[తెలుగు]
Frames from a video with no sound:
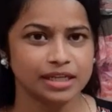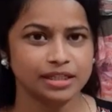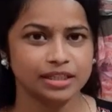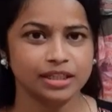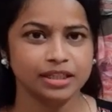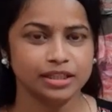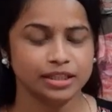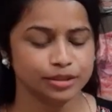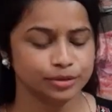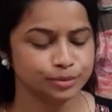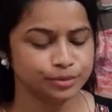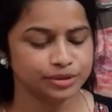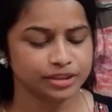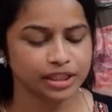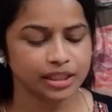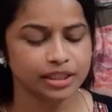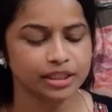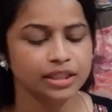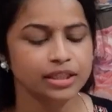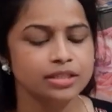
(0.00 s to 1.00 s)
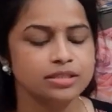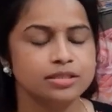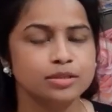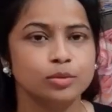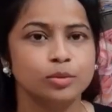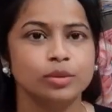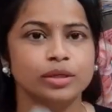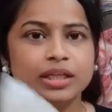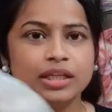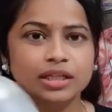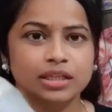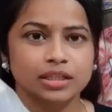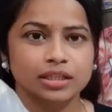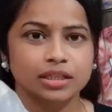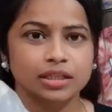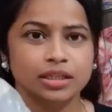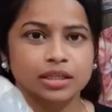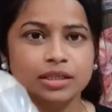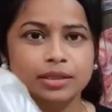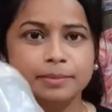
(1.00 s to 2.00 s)
అన్నీ ఇక్కడ ఉంటాయి సో
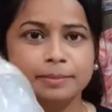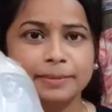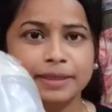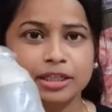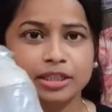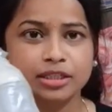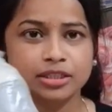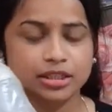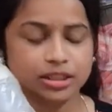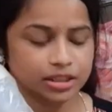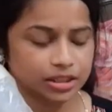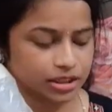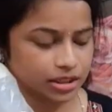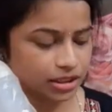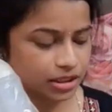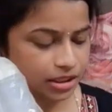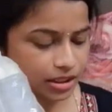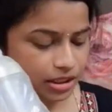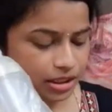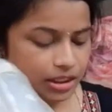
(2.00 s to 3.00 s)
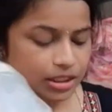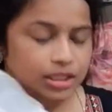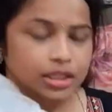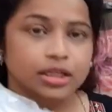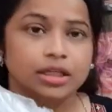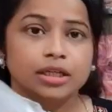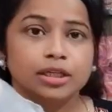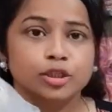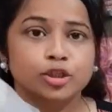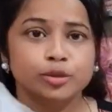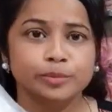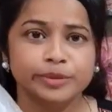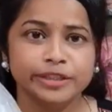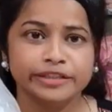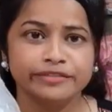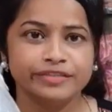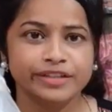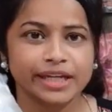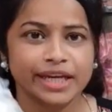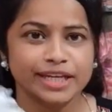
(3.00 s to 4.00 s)
ఇది మనకి
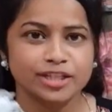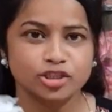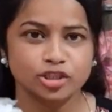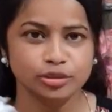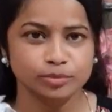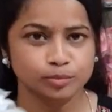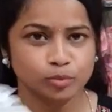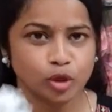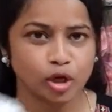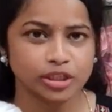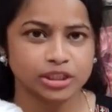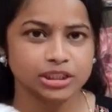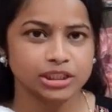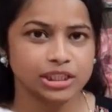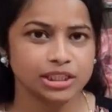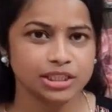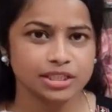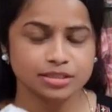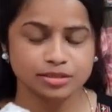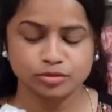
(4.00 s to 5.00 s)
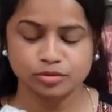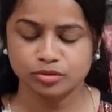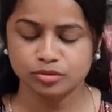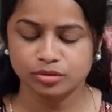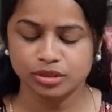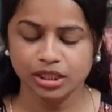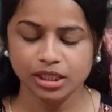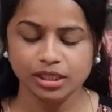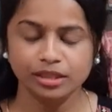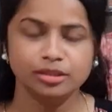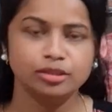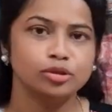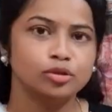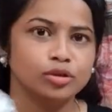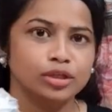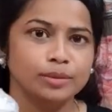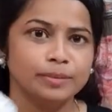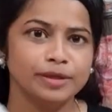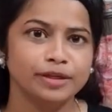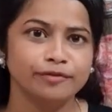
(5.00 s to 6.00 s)
హ్యూమిడిఫికేషన్ బాటిల్ అనేసి ఉంటుంది
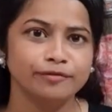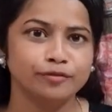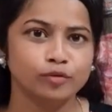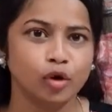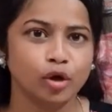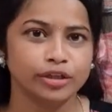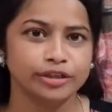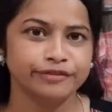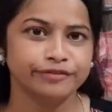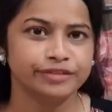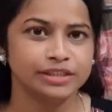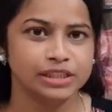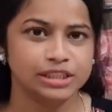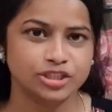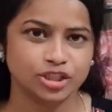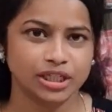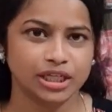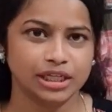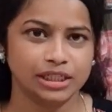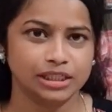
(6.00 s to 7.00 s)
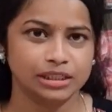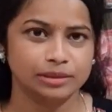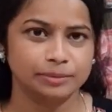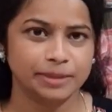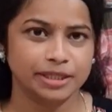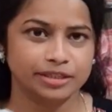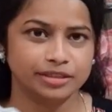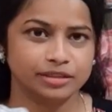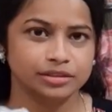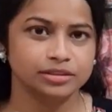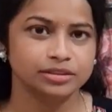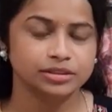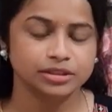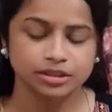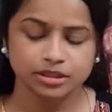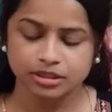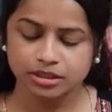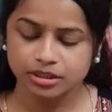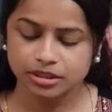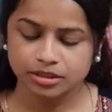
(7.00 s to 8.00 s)
ఇందులోనే మనం వాటర్ ఫిల్ చేయాలన్నమాట
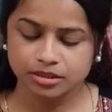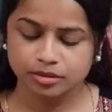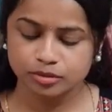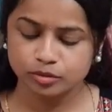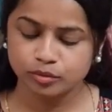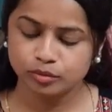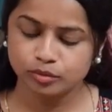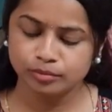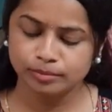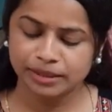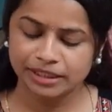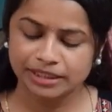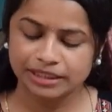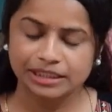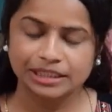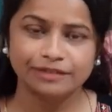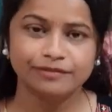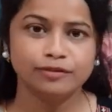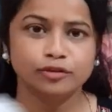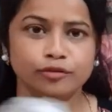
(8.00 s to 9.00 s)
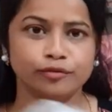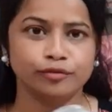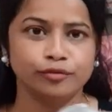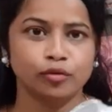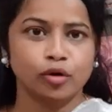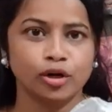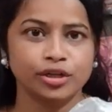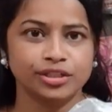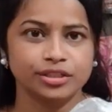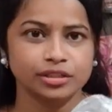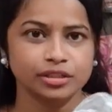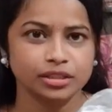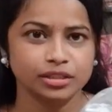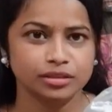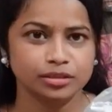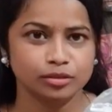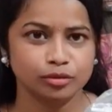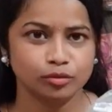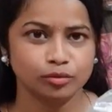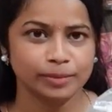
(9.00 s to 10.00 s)
సో మన లెవెల్ ఆఫ్ వాటర్
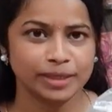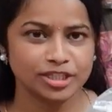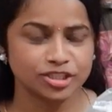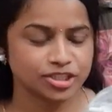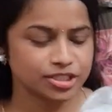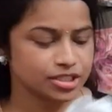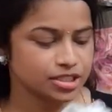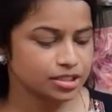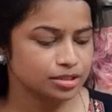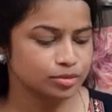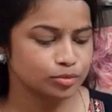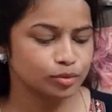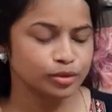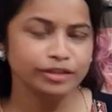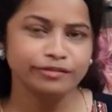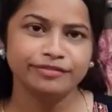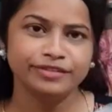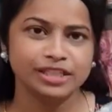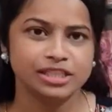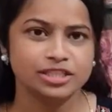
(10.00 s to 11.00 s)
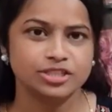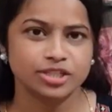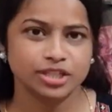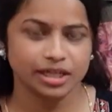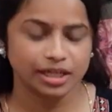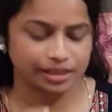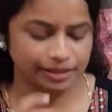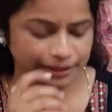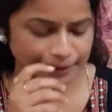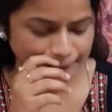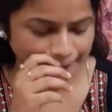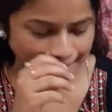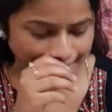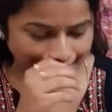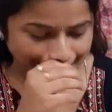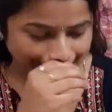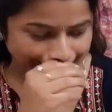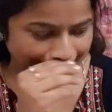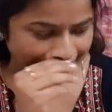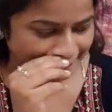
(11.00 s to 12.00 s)
ఇందులో మెజర్ చేసుకొని ఫిల్ చేయాలి
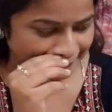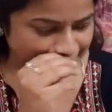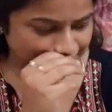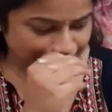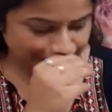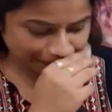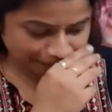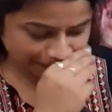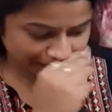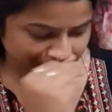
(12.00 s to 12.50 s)
సో